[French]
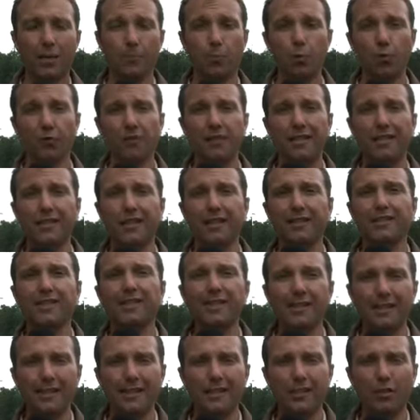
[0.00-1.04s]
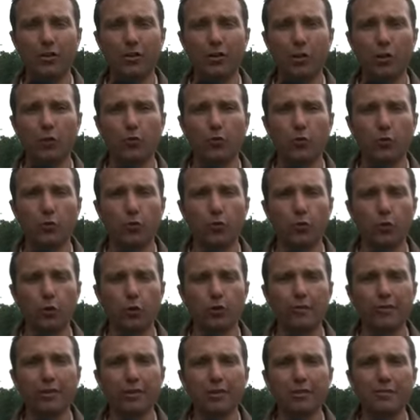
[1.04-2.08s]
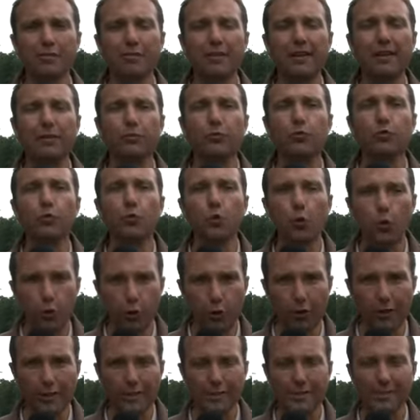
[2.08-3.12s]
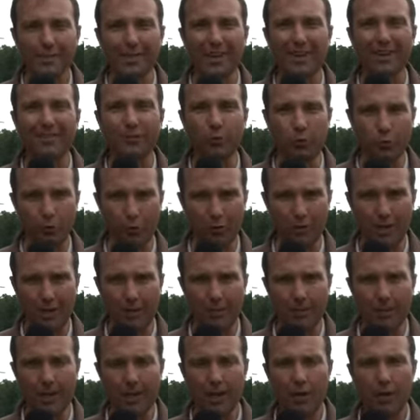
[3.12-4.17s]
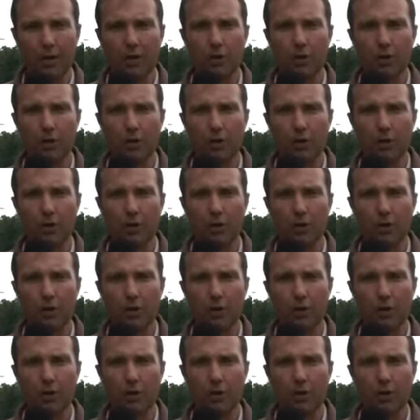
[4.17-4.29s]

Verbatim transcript: Et pour finir, Didier Deschamps est revenu sur le transfert d'Hugo Lloris à Tottenham.